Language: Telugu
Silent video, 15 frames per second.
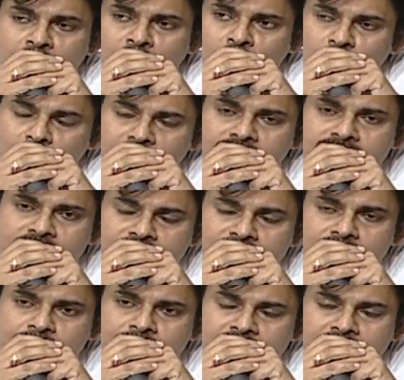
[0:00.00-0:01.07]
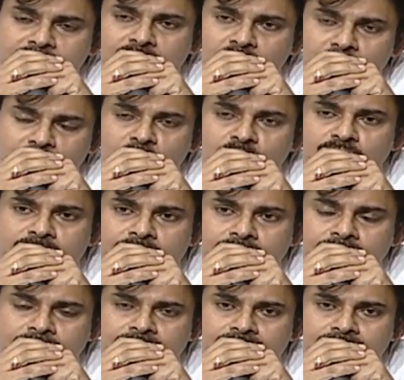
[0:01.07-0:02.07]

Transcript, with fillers: వైఎస్ఆర్సీపీ నాయకులు వాకౌట్ చేయడం